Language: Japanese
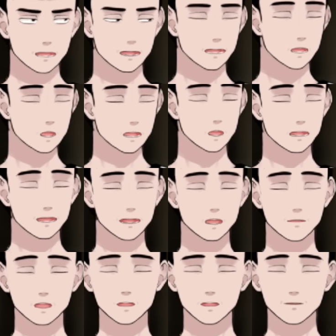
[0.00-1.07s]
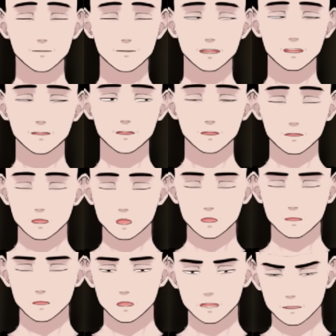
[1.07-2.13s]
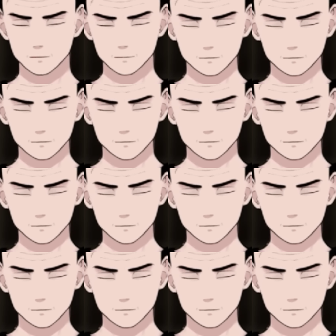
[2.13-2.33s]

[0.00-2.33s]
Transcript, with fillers: なので私がすごいとか立